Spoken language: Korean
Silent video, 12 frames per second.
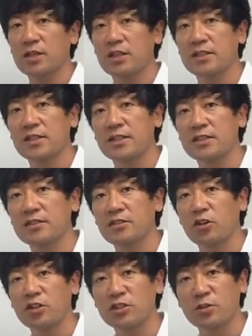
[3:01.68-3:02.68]
카드에 있는
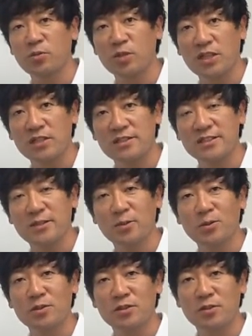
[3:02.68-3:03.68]
거리 정보라든지
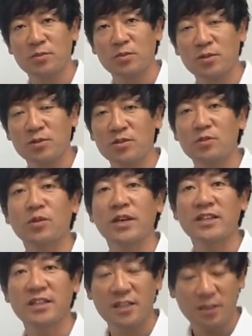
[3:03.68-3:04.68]
홀 정보 그리고 또
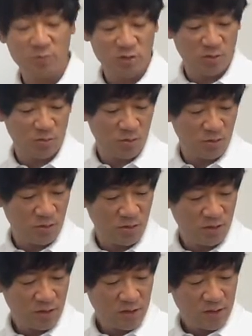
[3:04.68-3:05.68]
핸디캡 정보
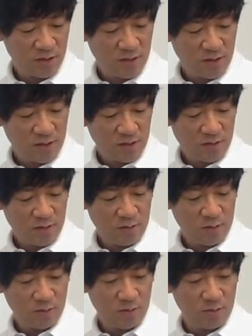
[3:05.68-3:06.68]

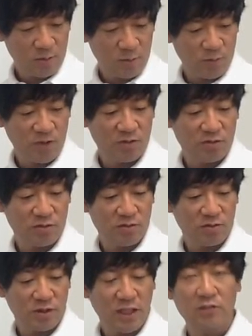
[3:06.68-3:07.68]
또 뭐
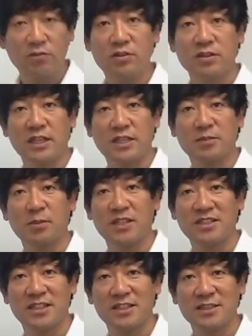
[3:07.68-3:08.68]
미국 한국은 아직
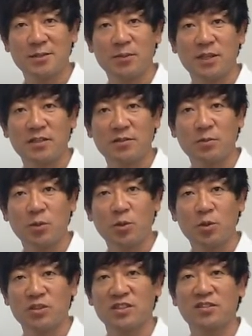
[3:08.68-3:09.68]
많지 않지만 뭐
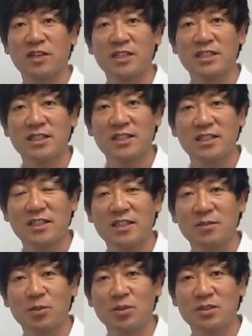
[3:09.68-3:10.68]
코스 레이팅
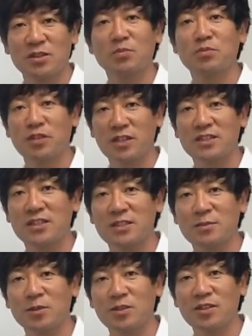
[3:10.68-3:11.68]
뭐 슬로프
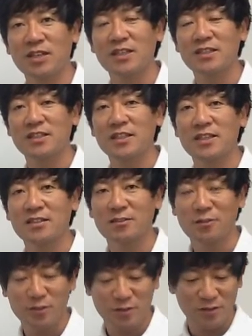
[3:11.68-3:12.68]
레이팅 뭐 이런 게 있는데
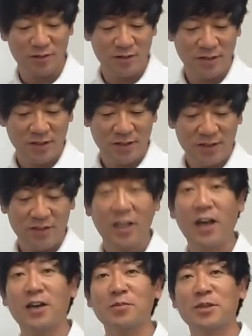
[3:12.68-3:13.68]
그런 것들은
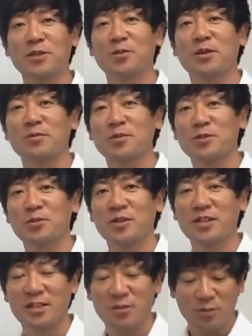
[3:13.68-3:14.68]
다음에 또 한번
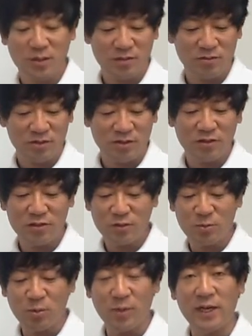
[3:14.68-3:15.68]
소개를 하도록 하고요. 그런
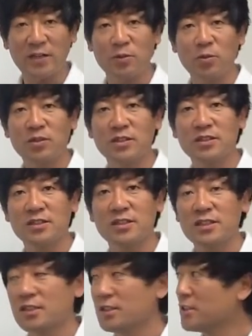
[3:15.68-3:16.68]
정보 말고 오늘은
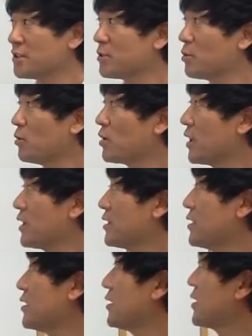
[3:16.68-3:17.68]
스코어
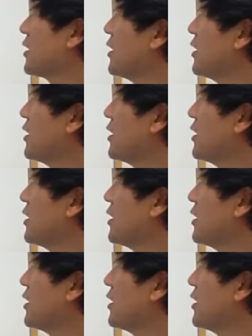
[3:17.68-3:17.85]
카드를